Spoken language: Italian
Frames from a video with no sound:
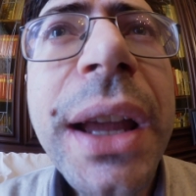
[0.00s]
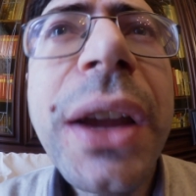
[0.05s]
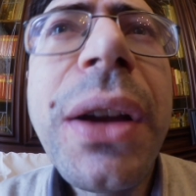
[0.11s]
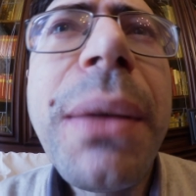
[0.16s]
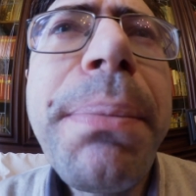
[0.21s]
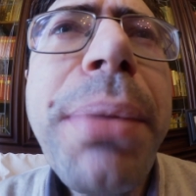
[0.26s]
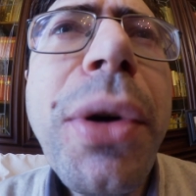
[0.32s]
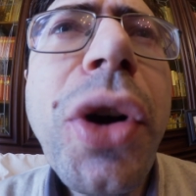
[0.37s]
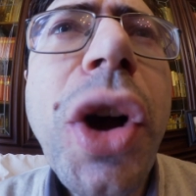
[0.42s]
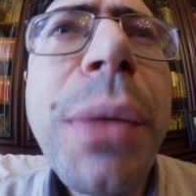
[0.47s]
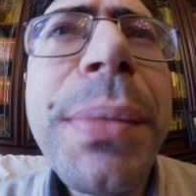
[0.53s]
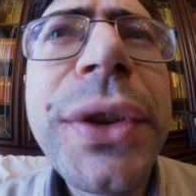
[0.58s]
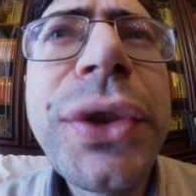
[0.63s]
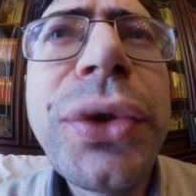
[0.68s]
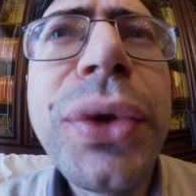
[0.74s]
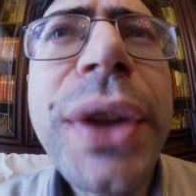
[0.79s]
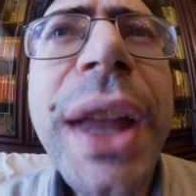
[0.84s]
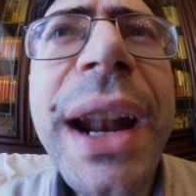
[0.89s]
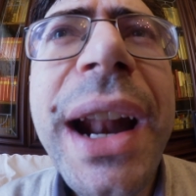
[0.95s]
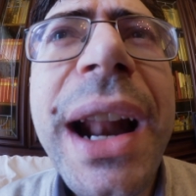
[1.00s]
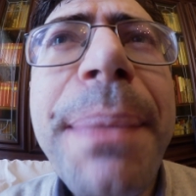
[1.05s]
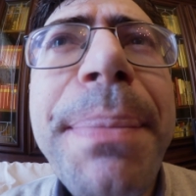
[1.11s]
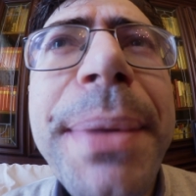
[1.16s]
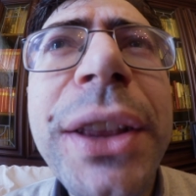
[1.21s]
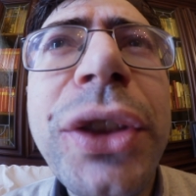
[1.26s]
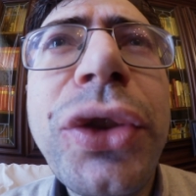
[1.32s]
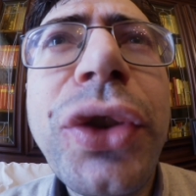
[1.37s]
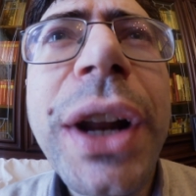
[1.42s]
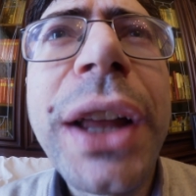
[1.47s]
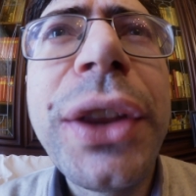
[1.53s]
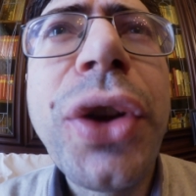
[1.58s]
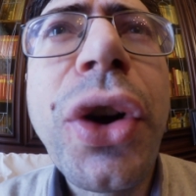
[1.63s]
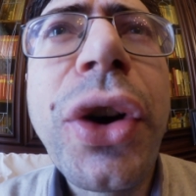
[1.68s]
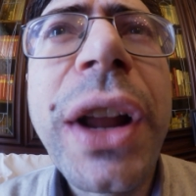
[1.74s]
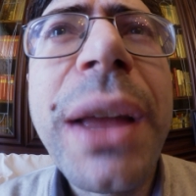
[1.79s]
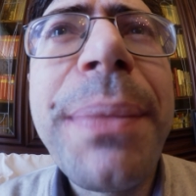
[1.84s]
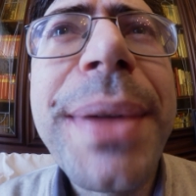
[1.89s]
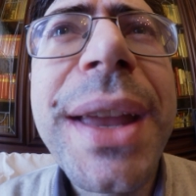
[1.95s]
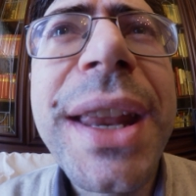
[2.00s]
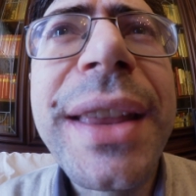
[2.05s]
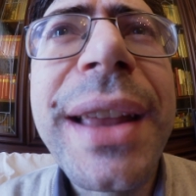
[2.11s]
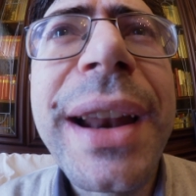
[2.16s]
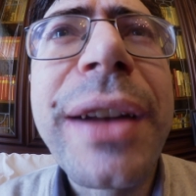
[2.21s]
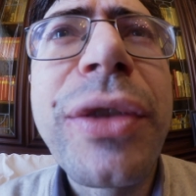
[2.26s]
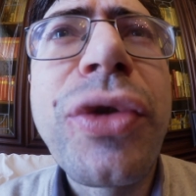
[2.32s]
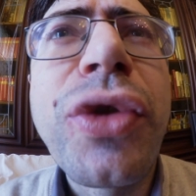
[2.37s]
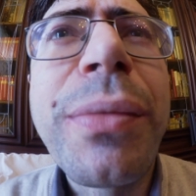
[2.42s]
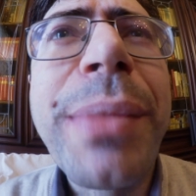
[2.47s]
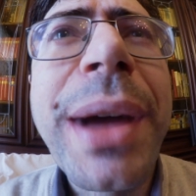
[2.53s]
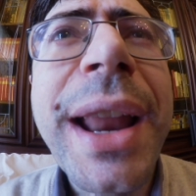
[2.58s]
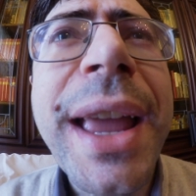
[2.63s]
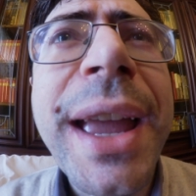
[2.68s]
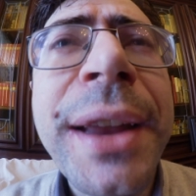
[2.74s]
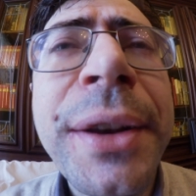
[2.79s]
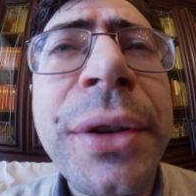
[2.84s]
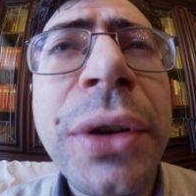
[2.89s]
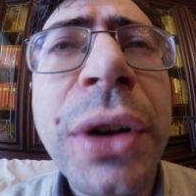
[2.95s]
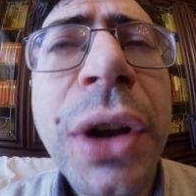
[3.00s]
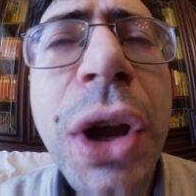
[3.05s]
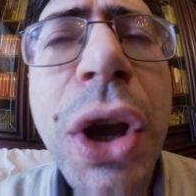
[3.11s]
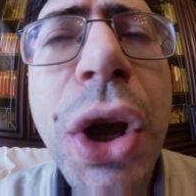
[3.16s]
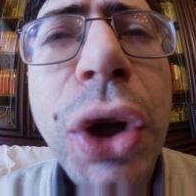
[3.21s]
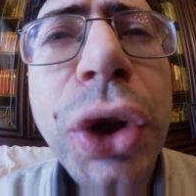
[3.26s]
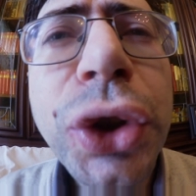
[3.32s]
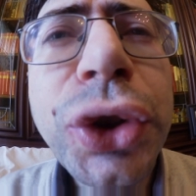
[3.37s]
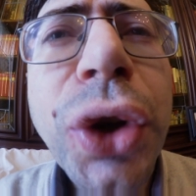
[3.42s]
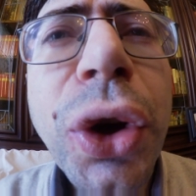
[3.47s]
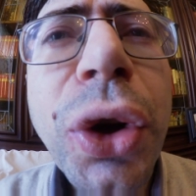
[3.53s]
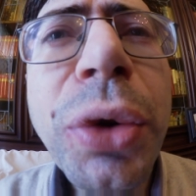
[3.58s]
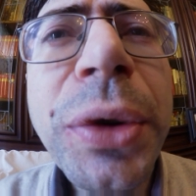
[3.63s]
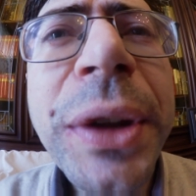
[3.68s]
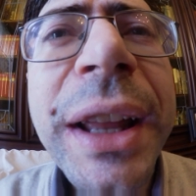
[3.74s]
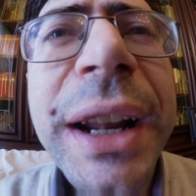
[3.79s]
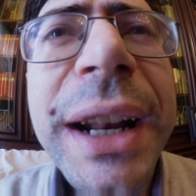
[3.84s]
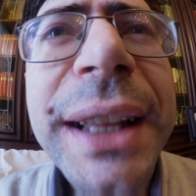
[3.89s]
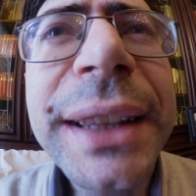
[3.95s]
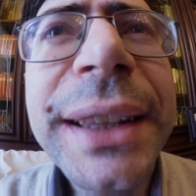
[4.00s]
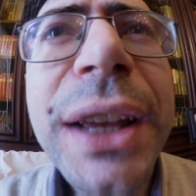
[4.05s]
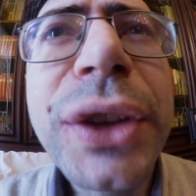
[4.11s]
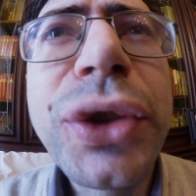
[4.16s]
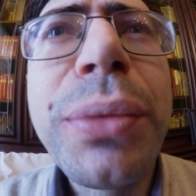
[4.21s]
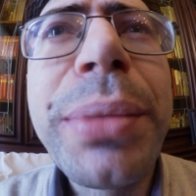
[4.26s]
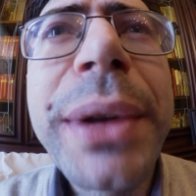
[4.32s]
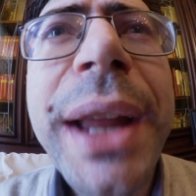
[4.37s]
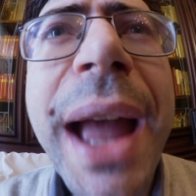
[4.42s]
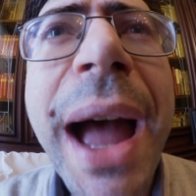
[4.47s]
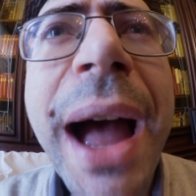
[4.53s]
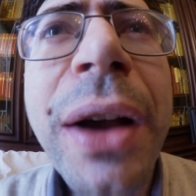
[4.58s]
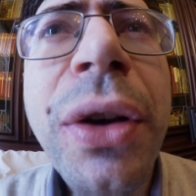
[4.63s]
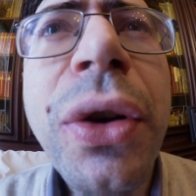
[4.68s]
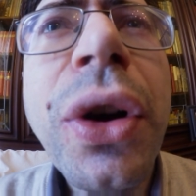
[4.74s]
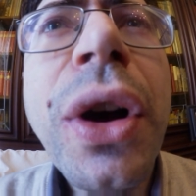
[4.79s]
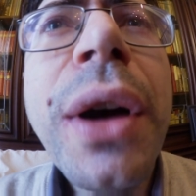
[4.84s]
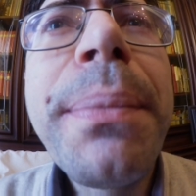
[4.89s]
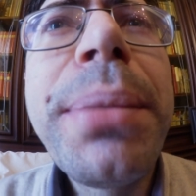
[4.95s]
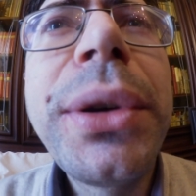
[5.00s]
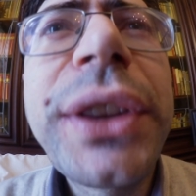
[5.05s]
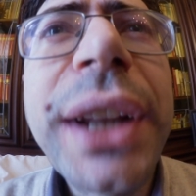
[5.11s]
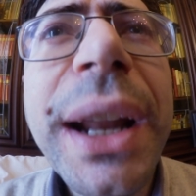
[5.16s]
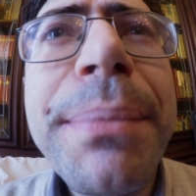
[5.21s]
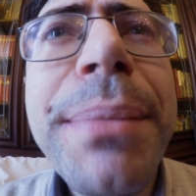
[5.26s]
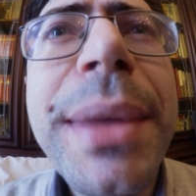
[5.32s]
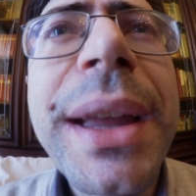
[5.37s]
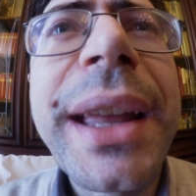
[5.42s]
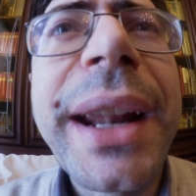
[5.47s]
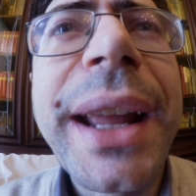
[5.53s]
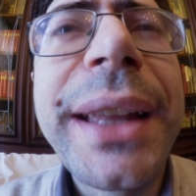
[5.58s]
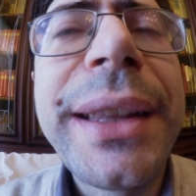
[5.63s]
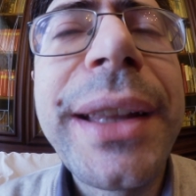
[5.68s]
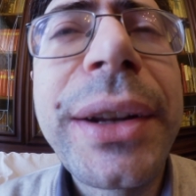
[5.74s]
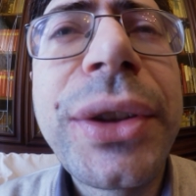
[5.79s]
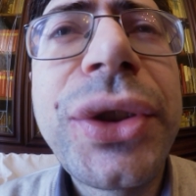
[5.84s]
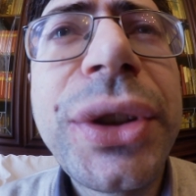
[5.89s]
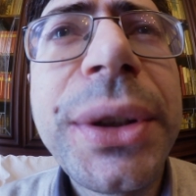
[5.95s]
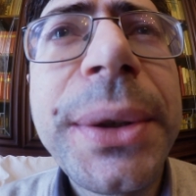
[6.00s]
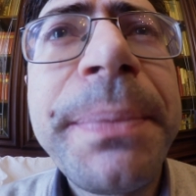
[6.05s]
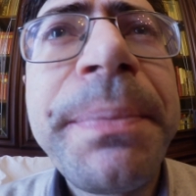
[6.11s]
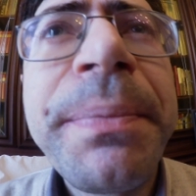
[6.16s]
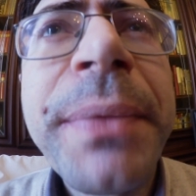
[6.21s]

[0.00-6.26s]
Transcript: è un po' come studiare la pentola d'oro ai piedi dell'arcobaleno. Solo un irlandese ubriaco potrebbe crederci.